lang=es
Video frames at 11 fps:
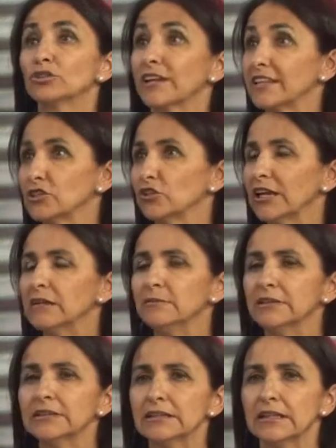o
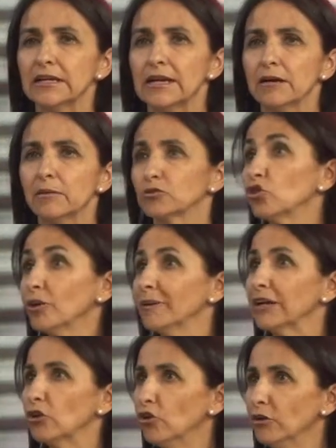tradicionalmente solo
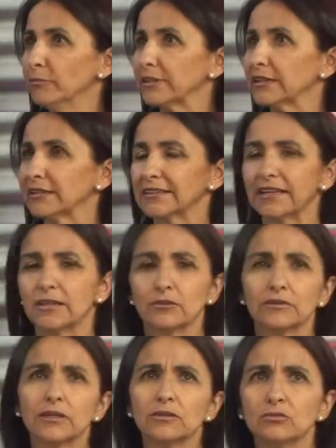para los hombres estar en
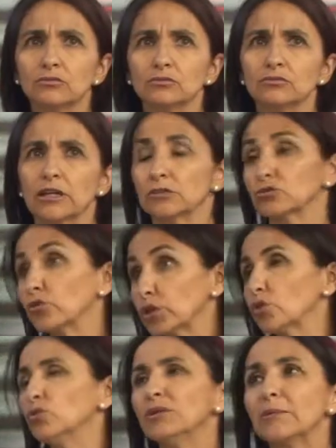un,
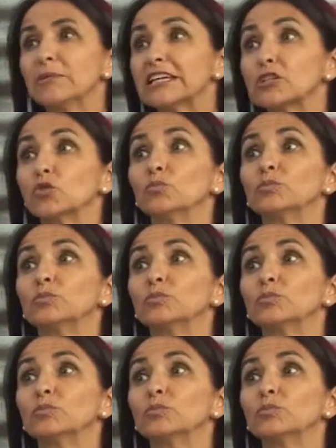sobre todo en una mina